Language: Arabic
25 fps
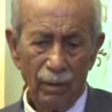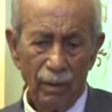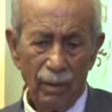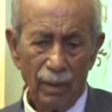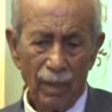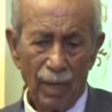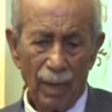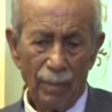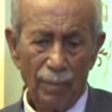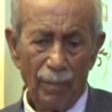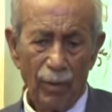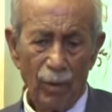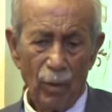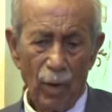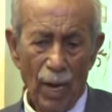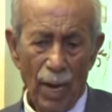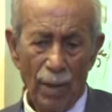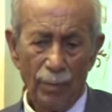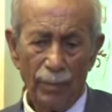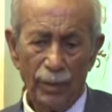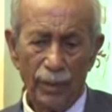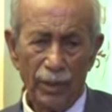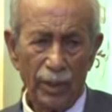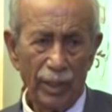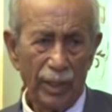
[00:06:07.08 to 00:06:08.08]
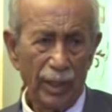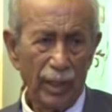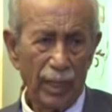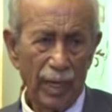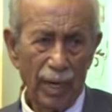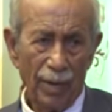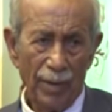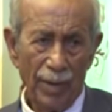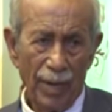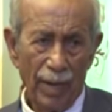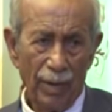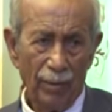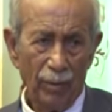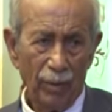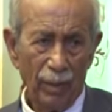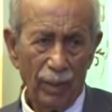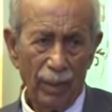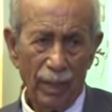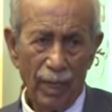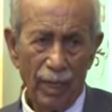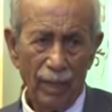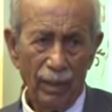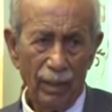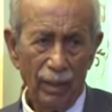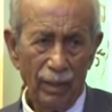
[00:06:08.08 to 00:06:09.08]
كم وخمسين كذا
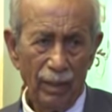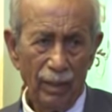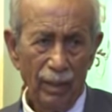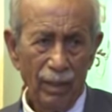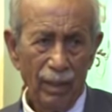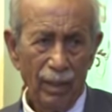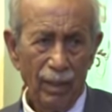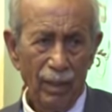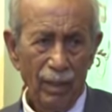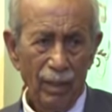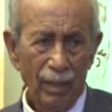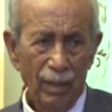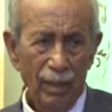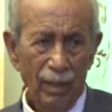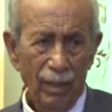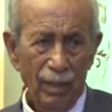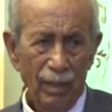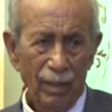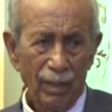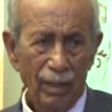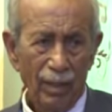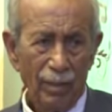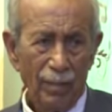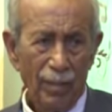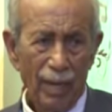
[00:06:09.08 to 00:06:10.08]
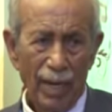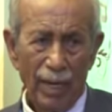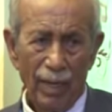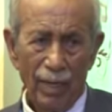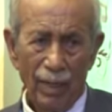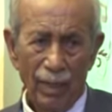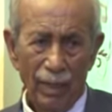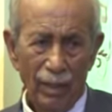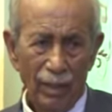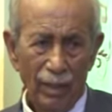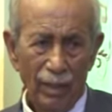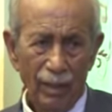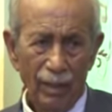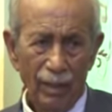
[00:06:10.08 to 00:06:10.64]
والله أنا ما